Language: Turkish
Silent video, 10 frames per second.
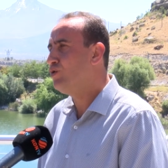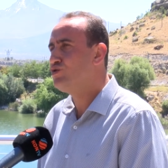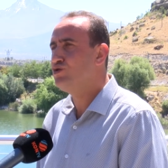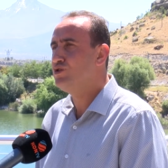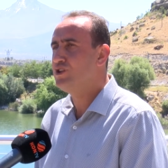
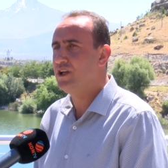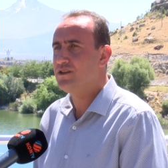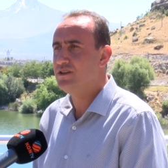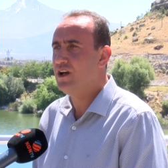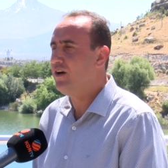huzur
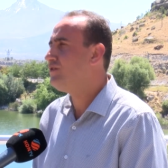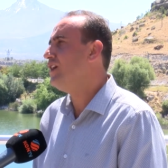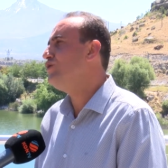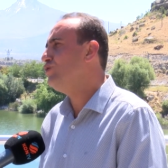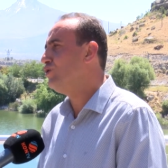içerisinde
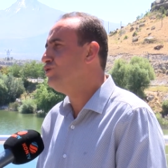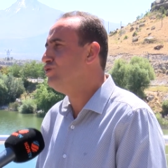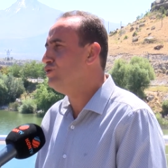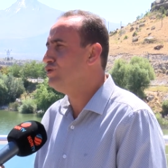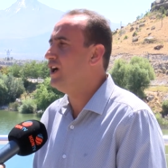haftanın
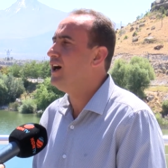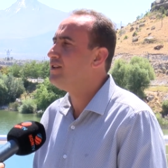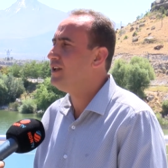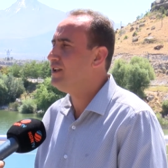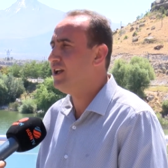yorgunluğunu da
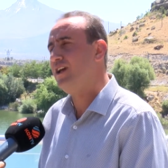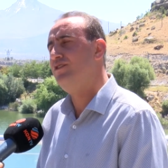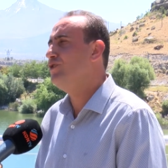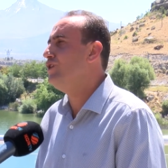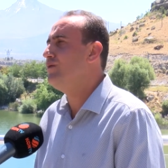atlatarak
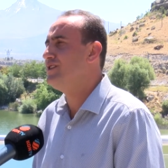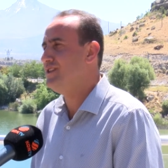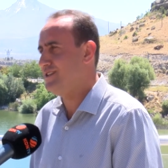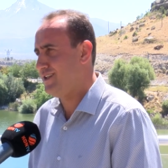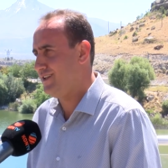evine dönebilsin
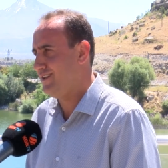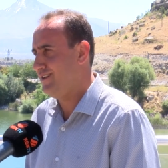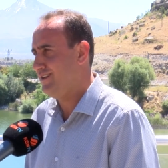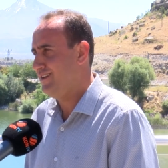istedik.